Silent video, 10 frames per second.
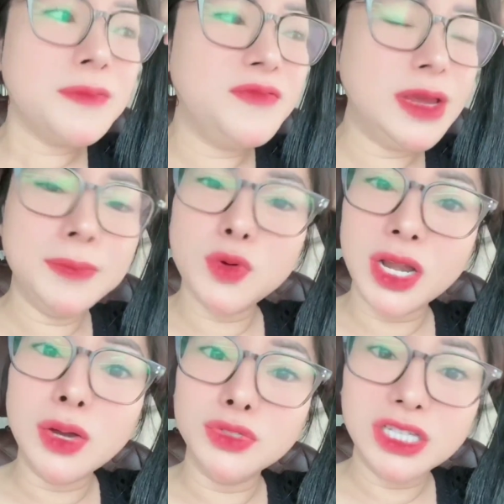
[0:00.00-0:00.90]
vì một
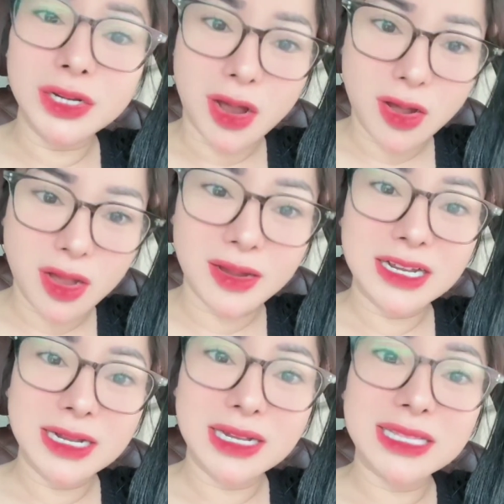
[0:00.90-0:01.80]
điều gì đó
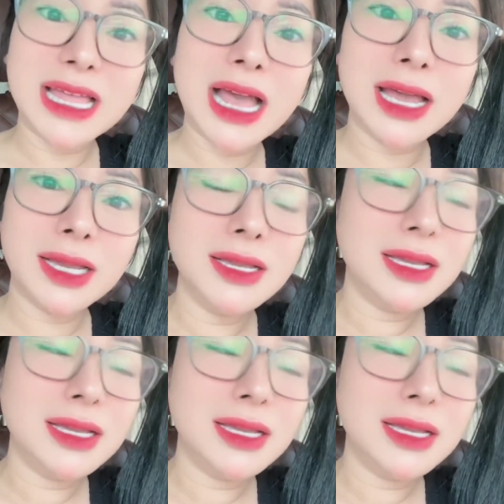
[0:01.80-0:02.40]
người ta